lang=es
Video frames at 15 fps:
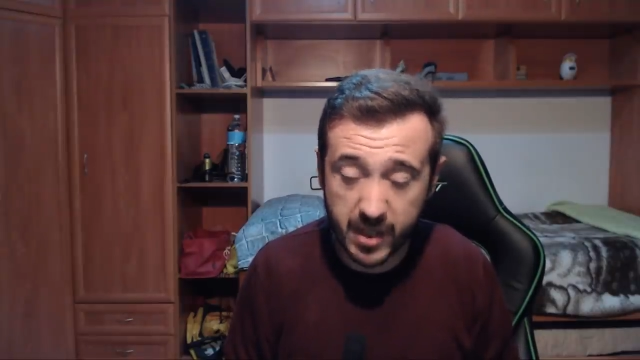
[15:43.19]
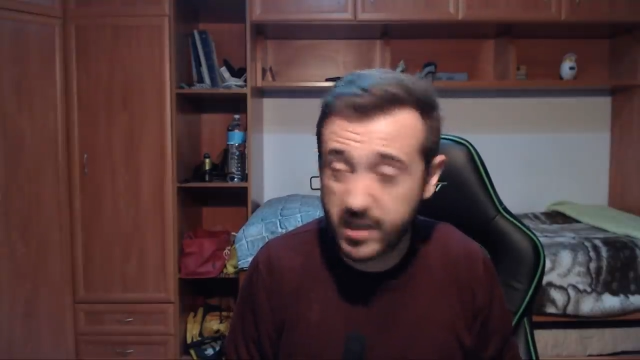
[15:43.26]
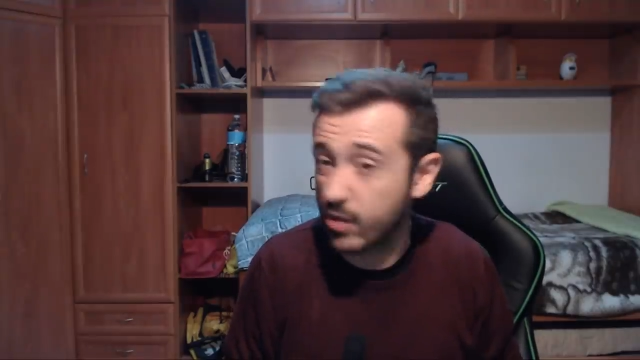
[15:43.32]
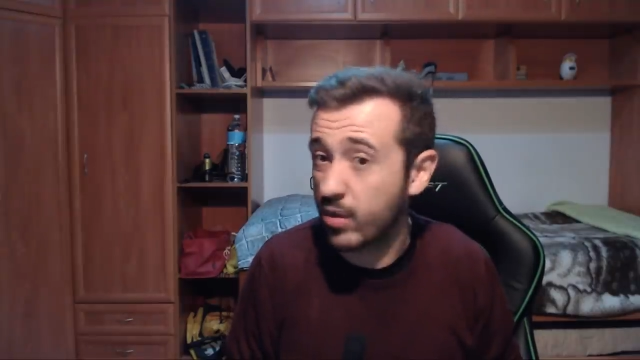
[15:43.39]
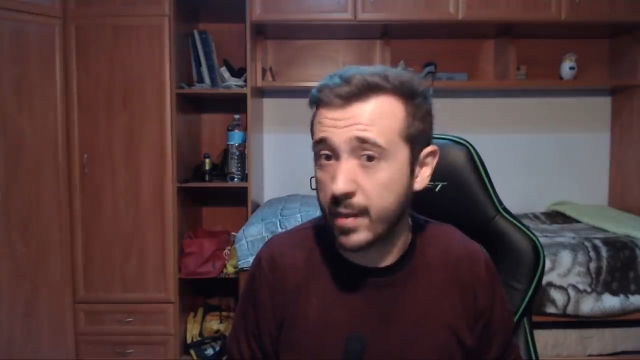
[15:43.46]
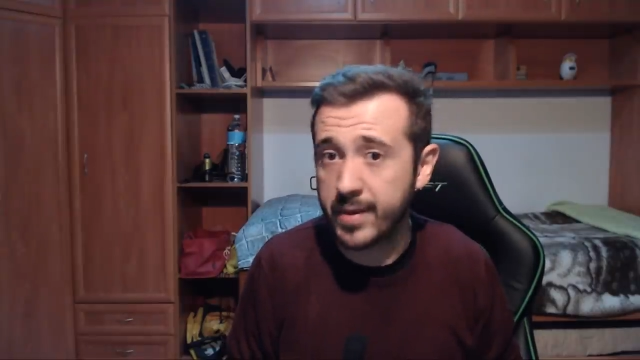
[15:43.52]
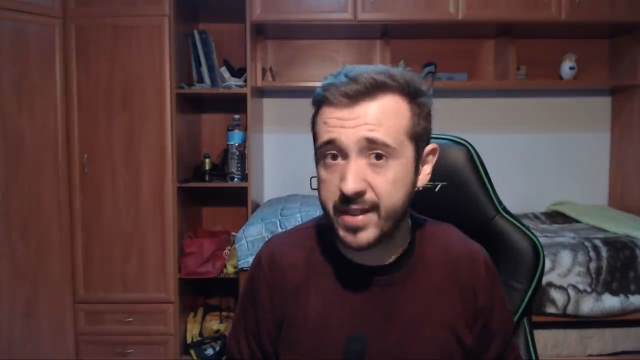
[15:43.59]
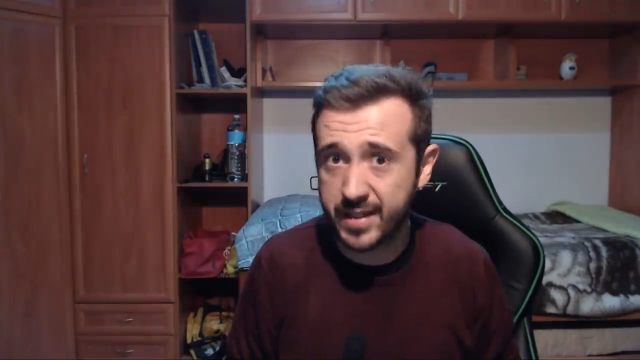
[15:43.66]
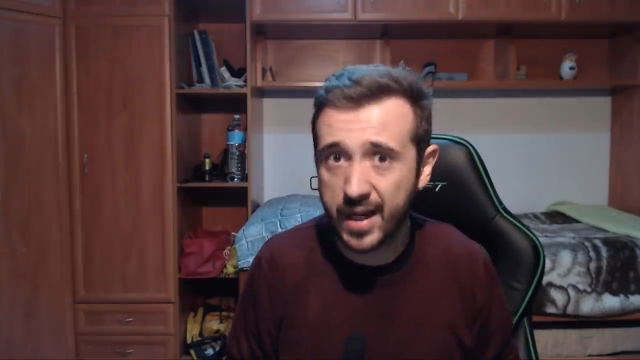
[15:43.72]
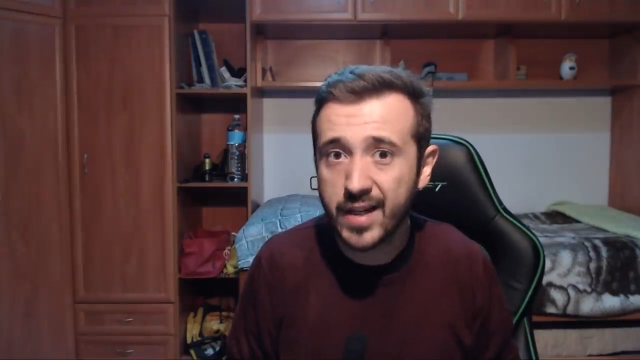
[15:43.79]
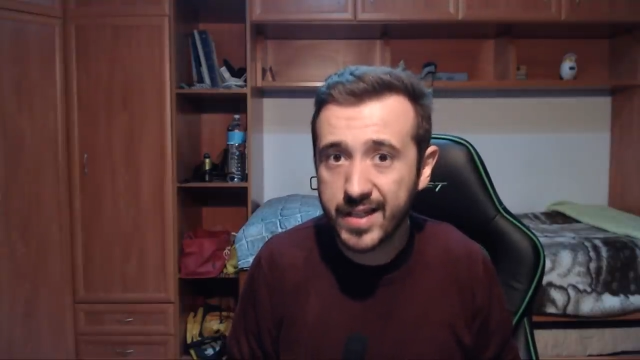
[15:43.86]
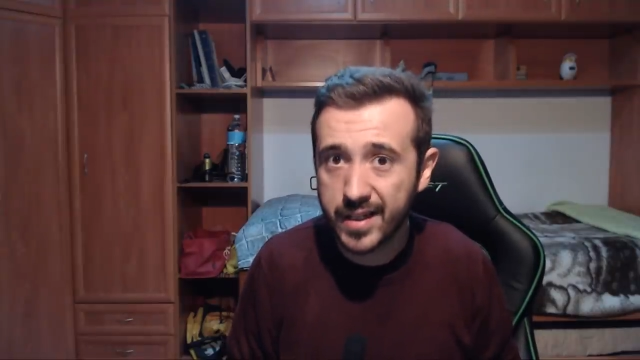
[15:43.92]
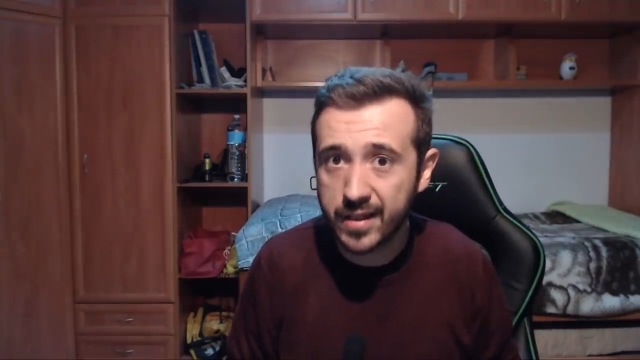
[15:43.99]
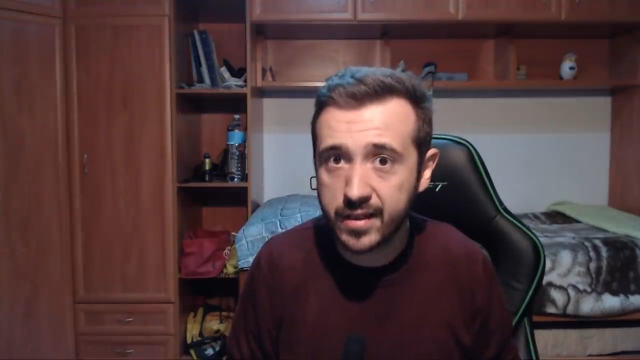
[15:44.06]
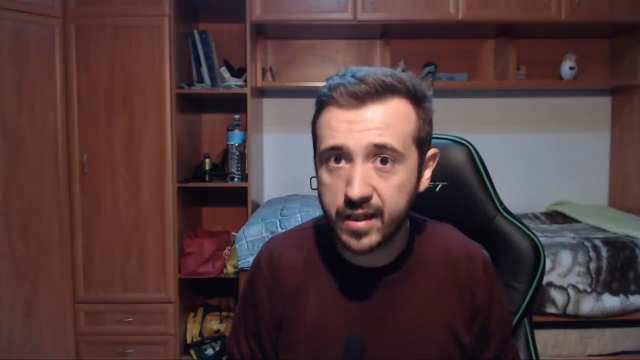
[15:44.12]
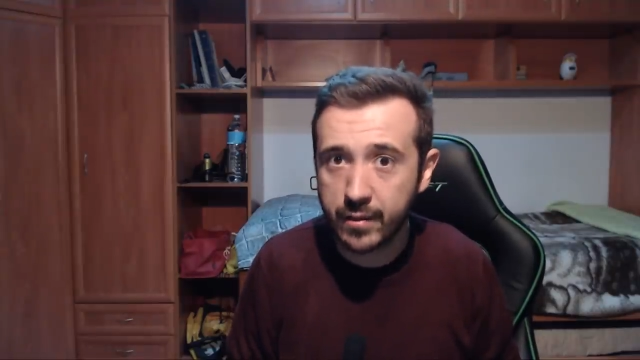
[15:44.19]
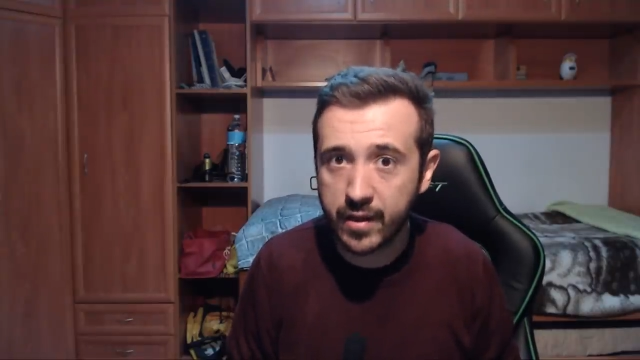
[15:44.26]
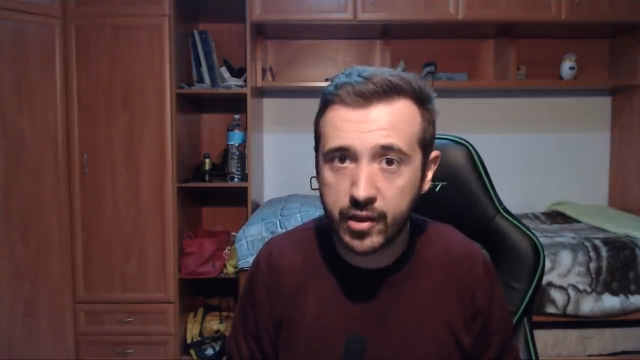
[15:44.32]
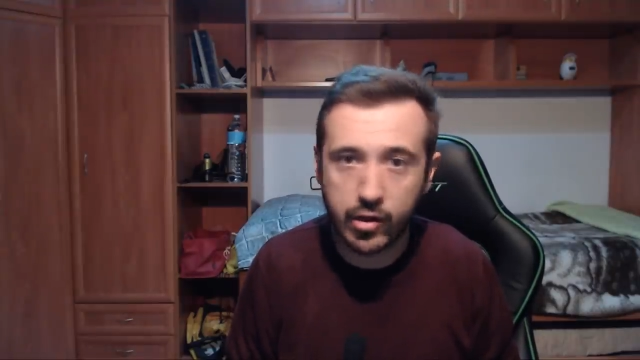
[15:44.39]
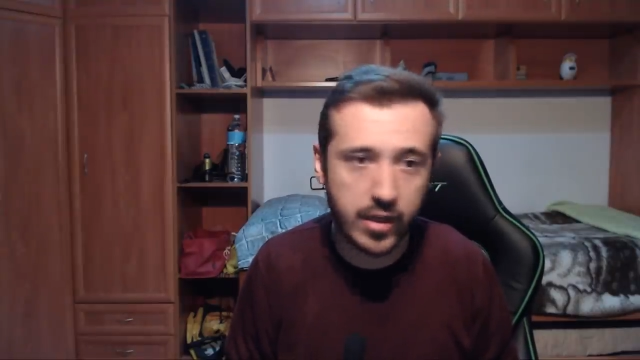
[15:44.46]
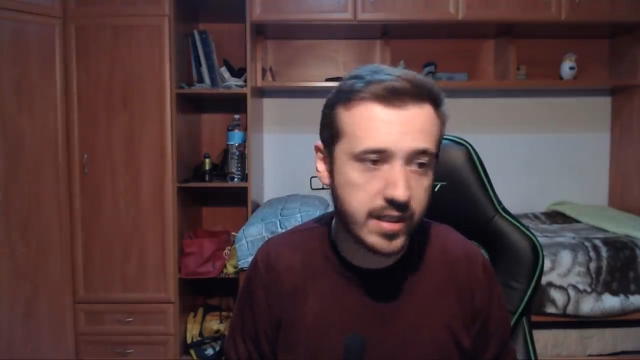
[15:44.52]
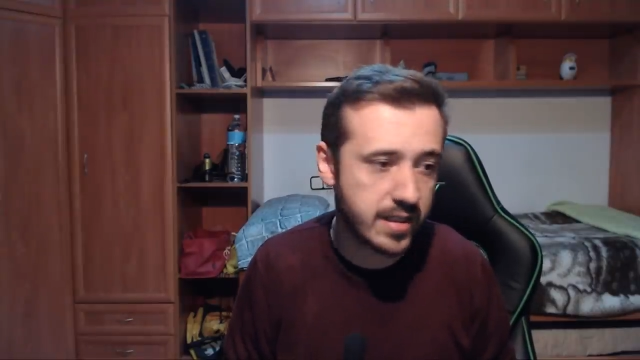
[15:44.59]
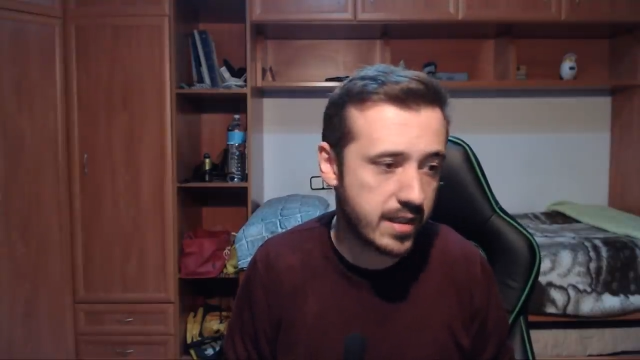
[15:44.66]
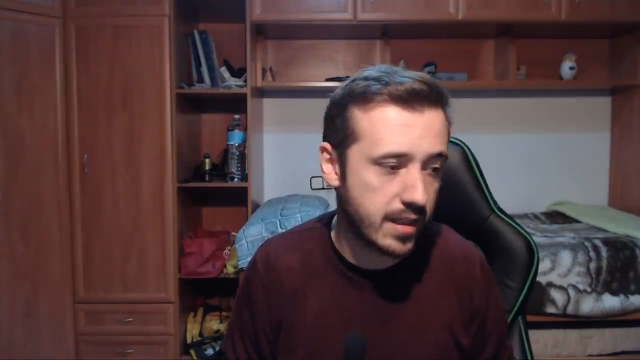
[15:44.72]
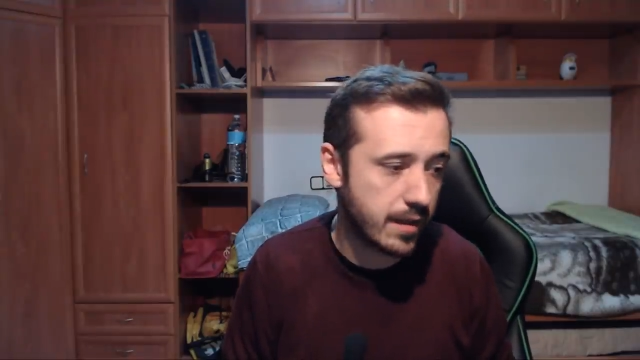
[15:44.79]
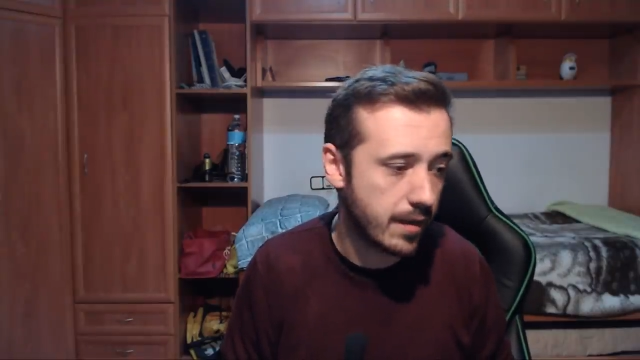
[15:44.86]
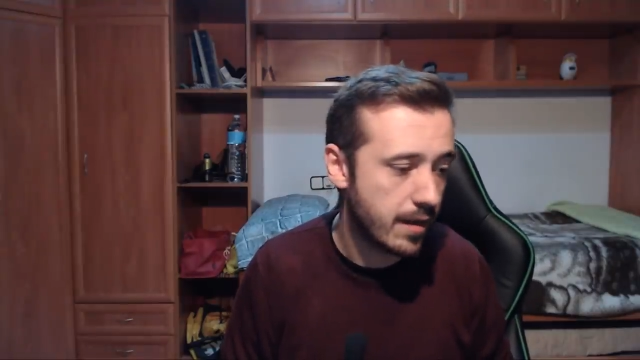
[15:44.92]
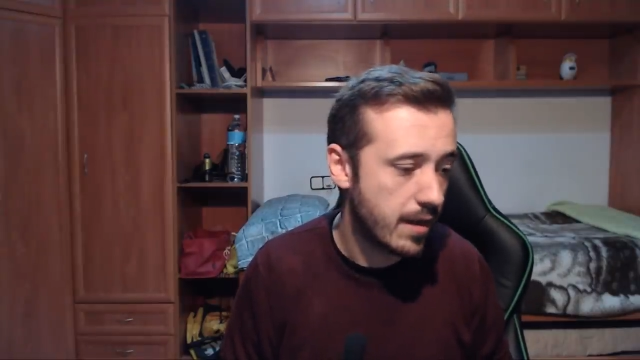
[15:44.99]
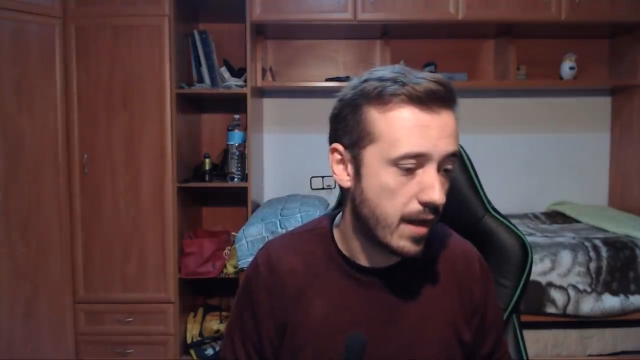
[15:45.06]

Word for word: Seguramente sea el siguiente vídeo a este,